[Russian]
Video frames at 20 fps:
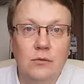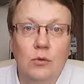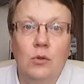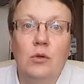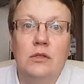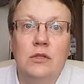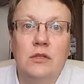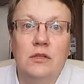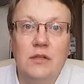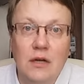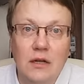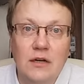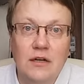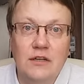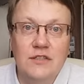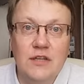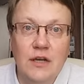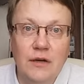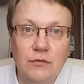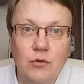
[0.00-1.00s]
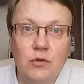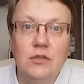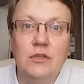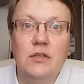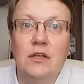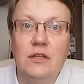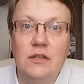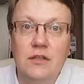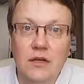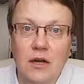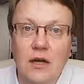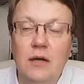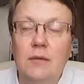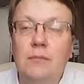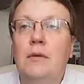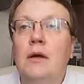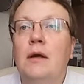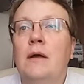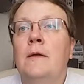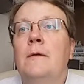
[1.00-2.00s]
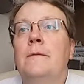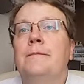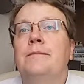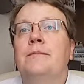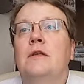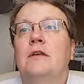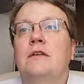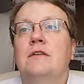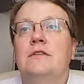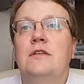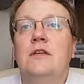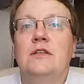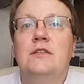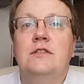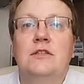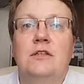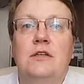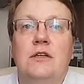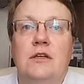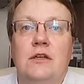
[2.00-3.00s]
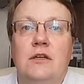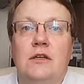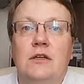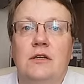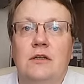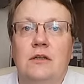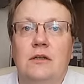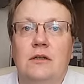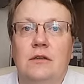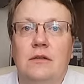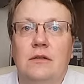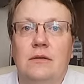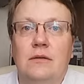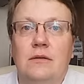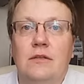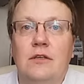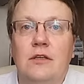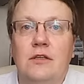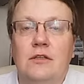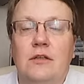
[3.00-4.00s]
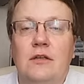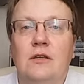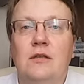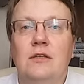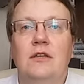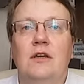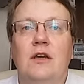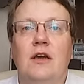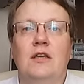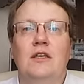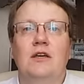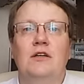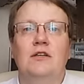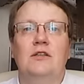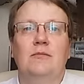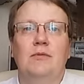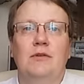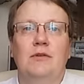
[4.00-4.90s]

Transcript: ну это дра разговорная драма, здесь э, нет никаких ни